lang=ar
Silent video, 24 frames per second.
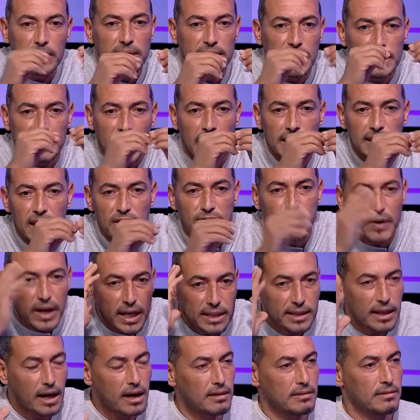تتحدث في
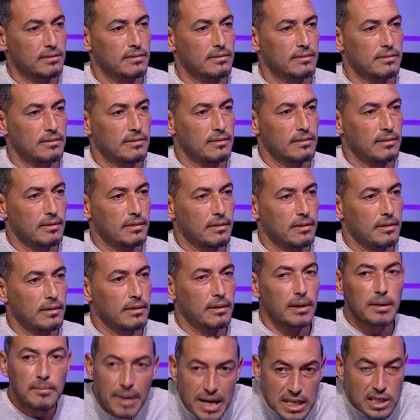الخطا
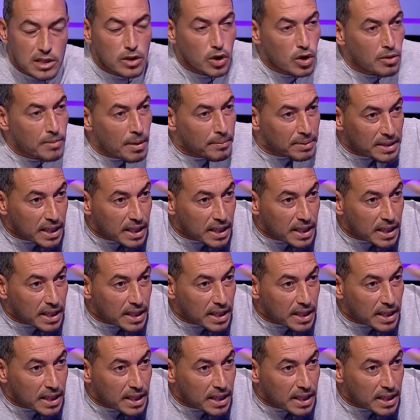مصدومه ما